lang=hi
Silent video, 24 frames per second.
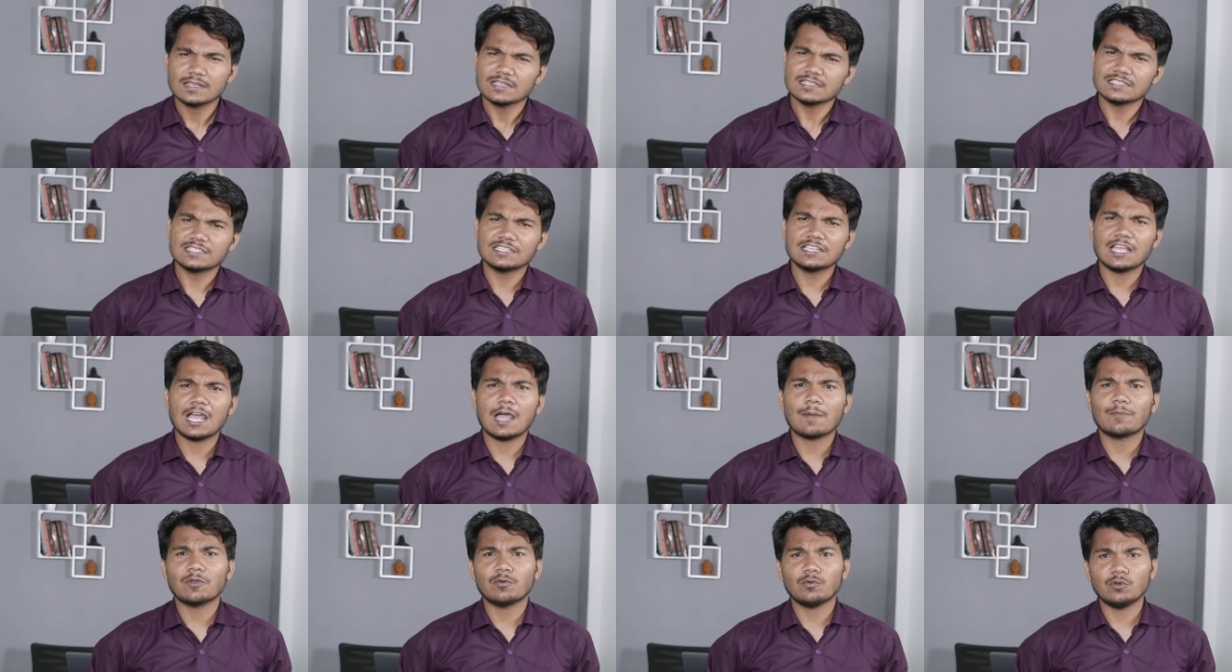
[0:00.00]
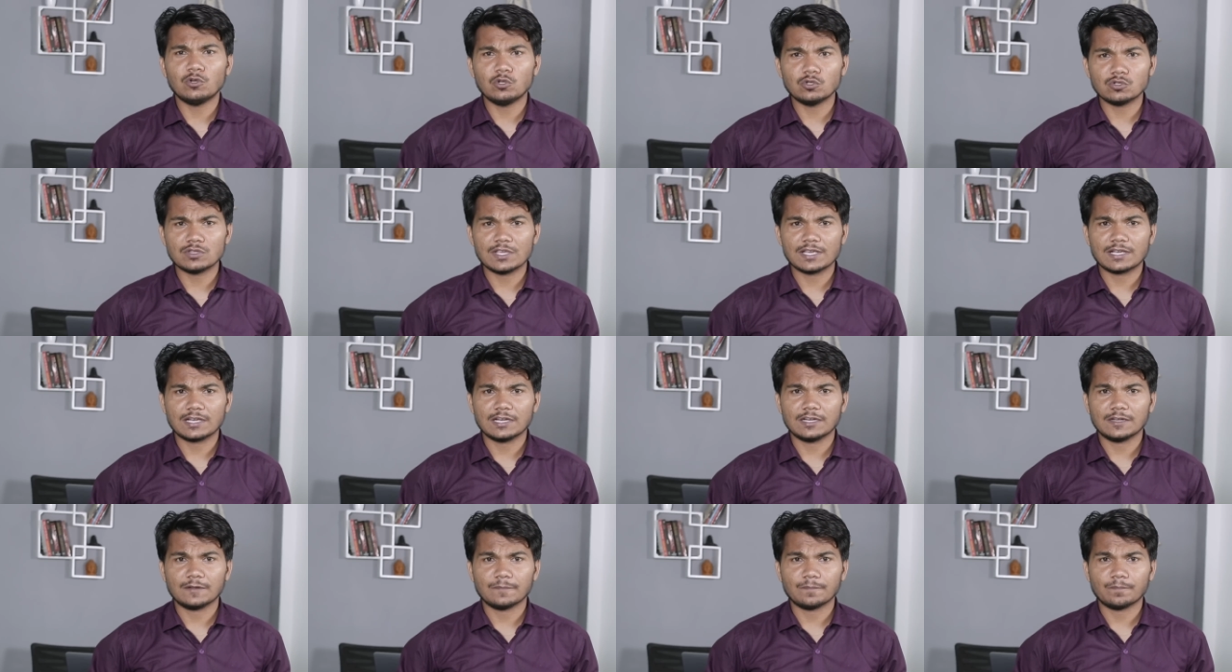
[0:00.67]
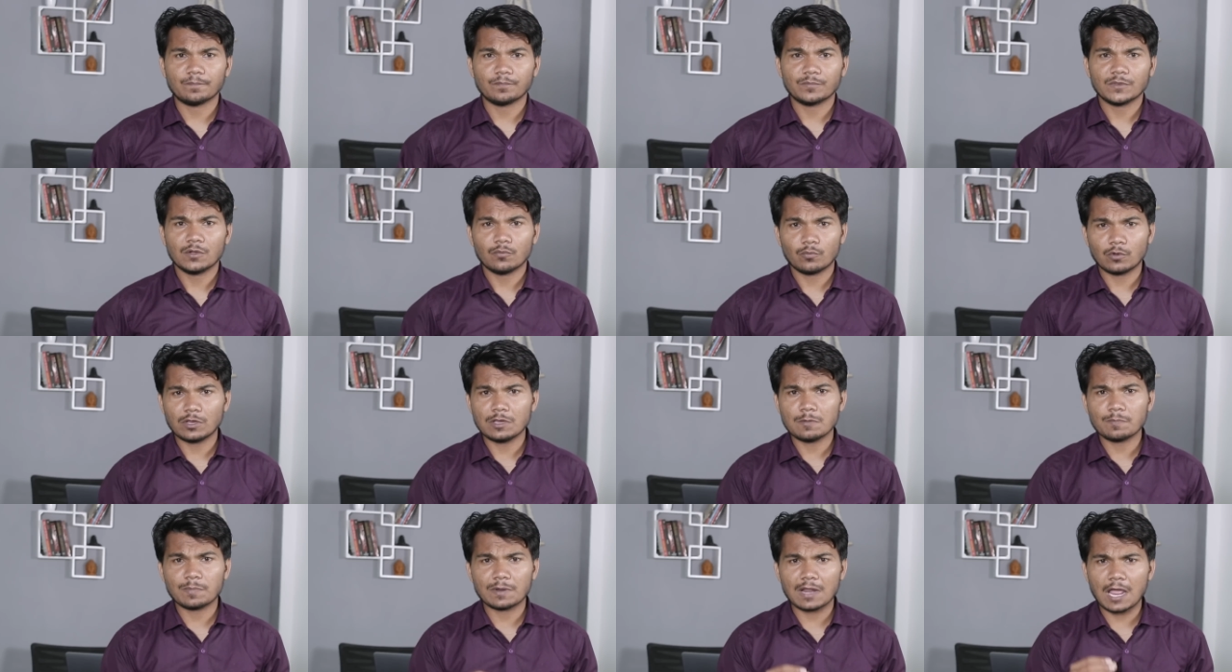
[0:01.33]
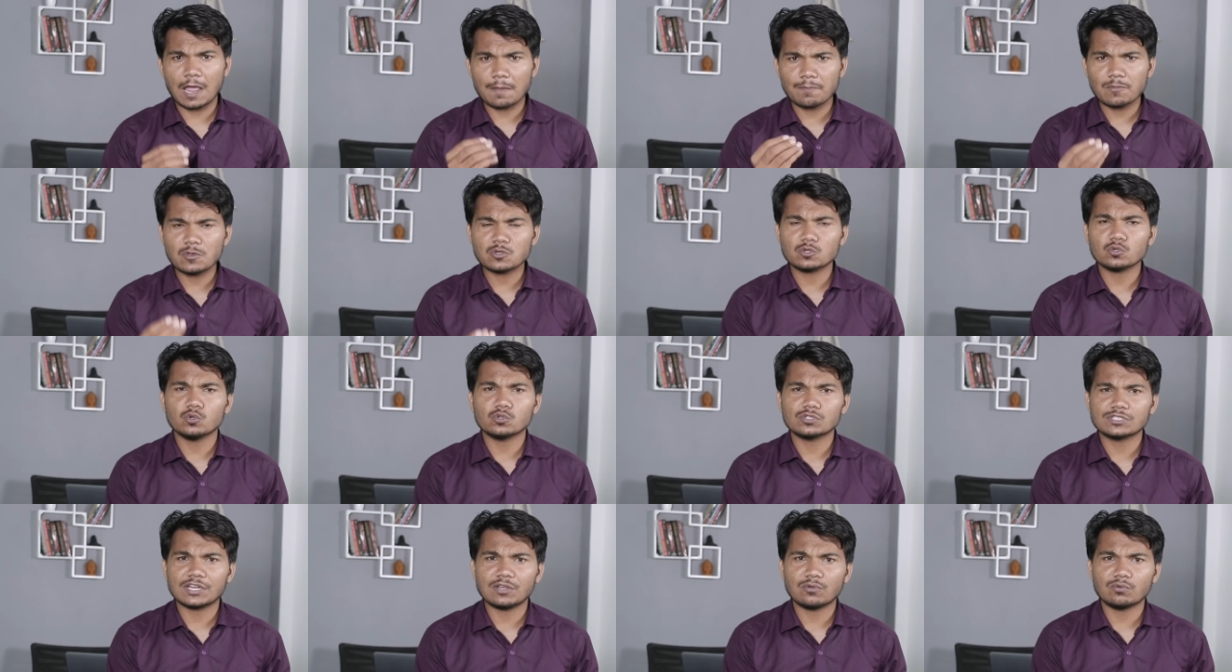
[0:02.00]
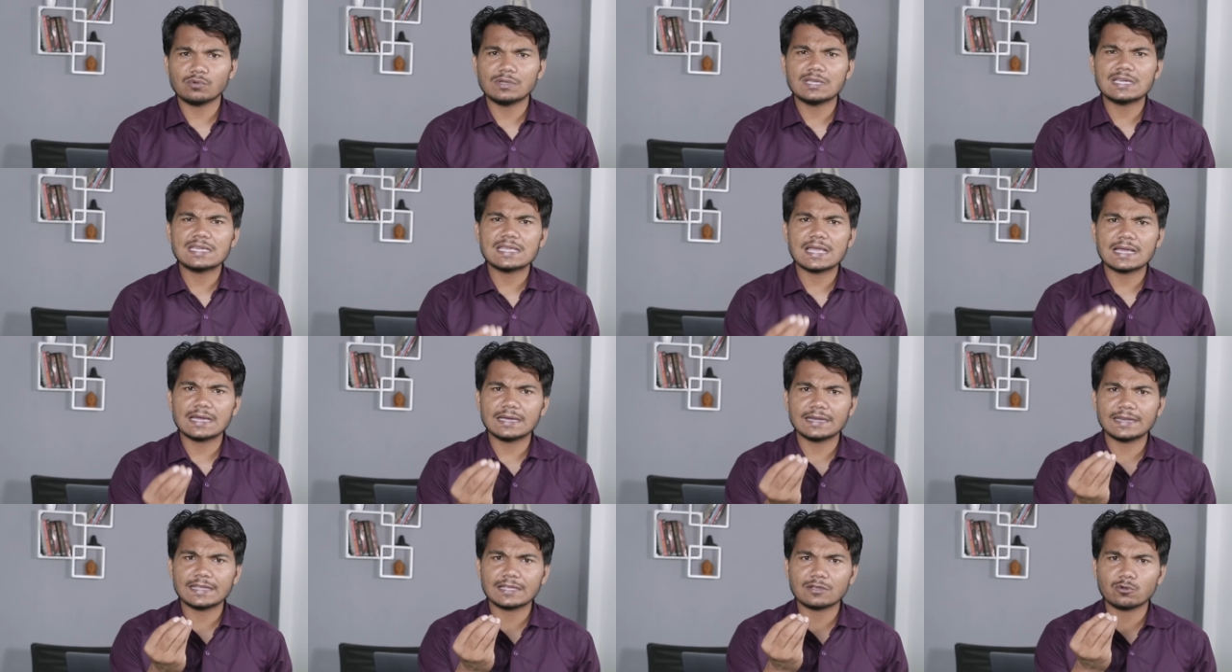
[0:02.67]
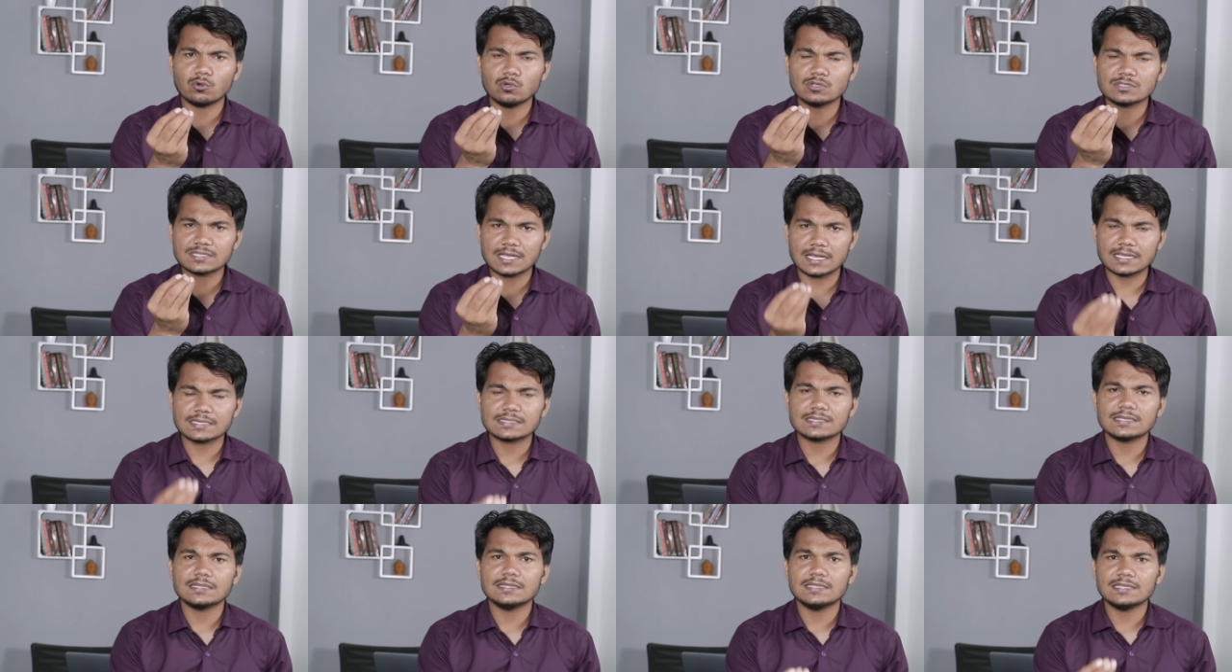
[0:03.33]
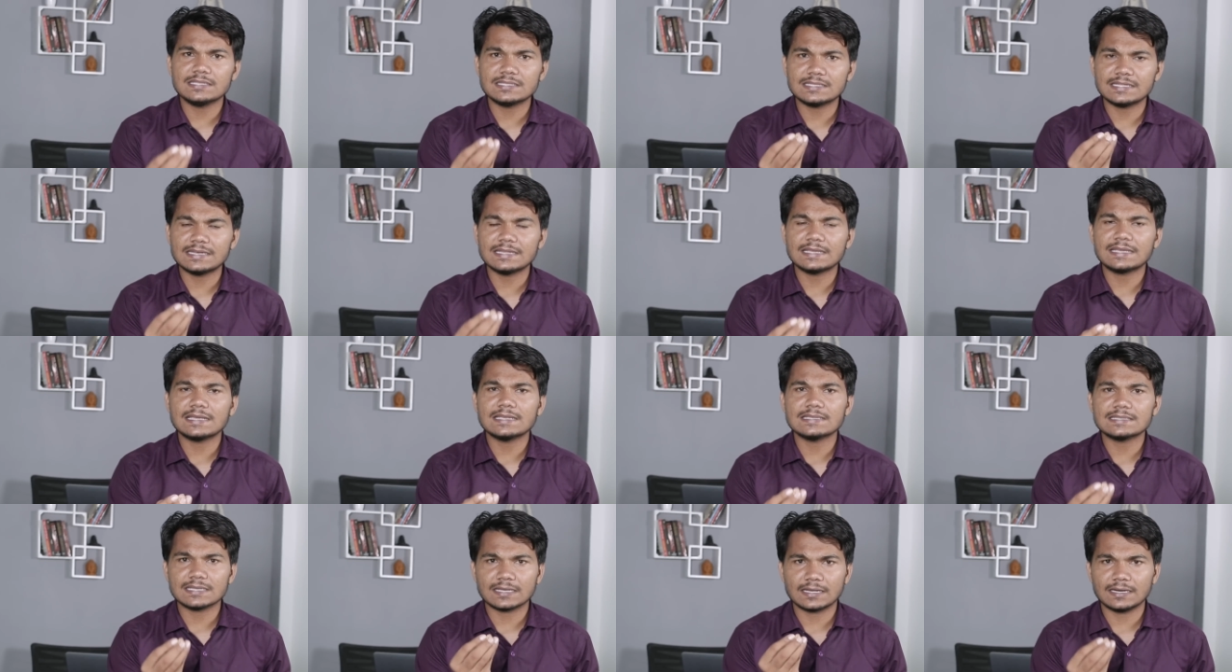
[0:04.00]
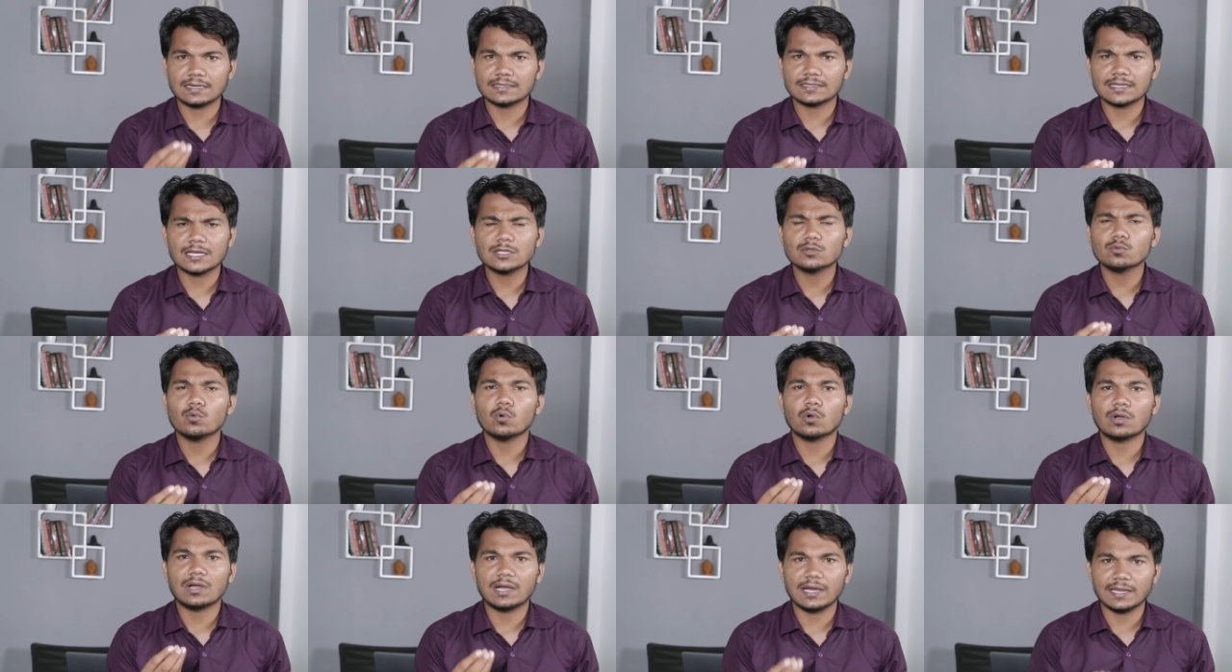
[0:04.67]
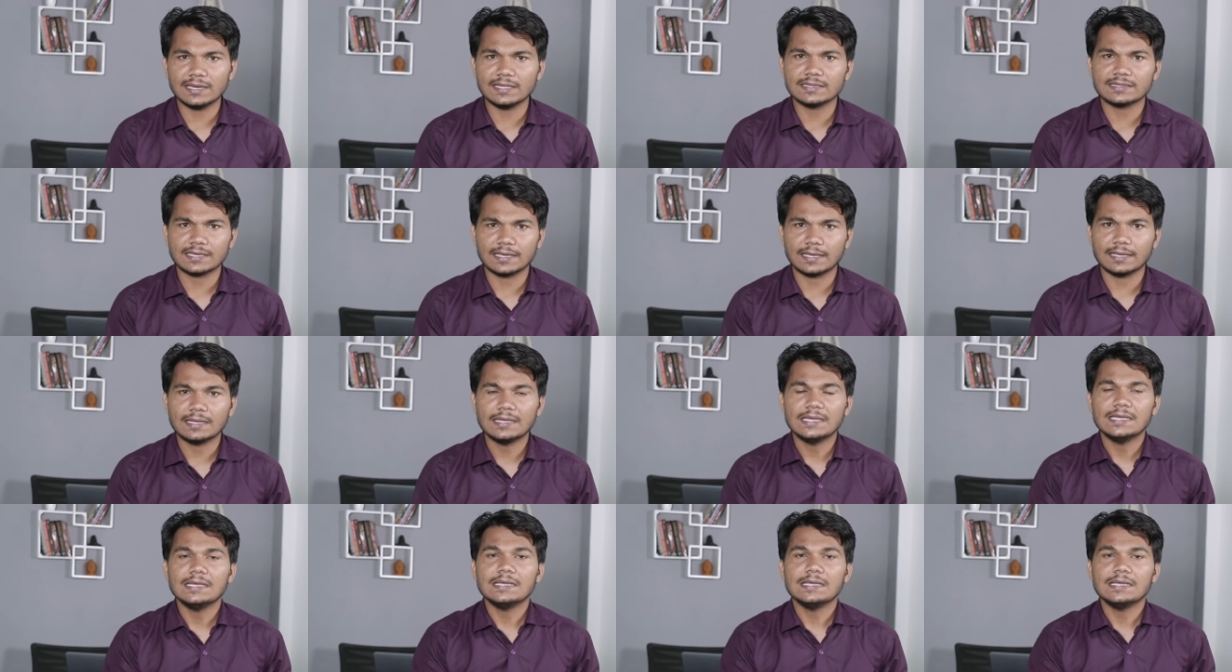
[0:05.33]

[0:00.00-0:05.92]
जी हाँ आपने वीडियो देखा वहीं पर आप भी सोच रहे होंगे कि अगर एक कोई सांसद इस तरीके से करता है तो वो गलत है